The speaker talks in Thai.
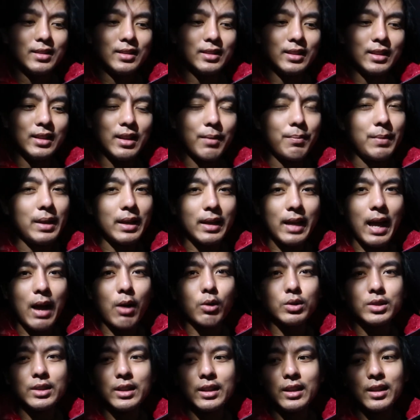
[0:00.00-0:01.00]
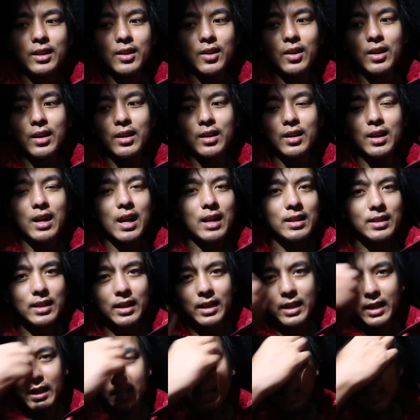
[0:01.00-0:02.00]
ยิงถ้ามีกาวชีตหน่อย ก็อาจจะ
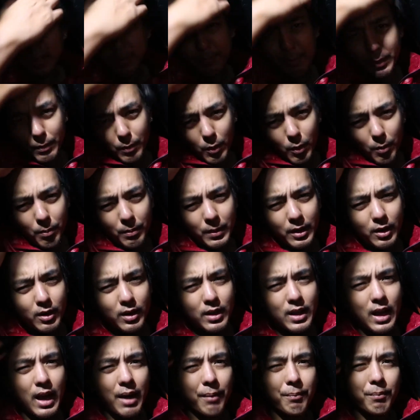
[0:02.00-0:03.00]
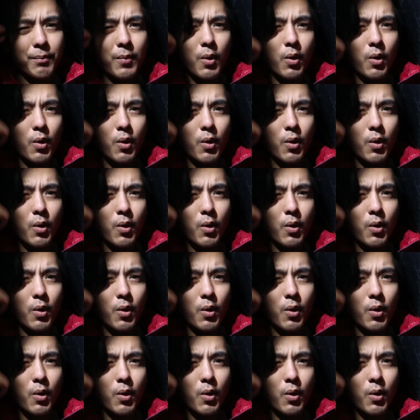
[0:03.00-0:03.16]
ดีนะครับ แต่ผมไม่ค่อยอยาก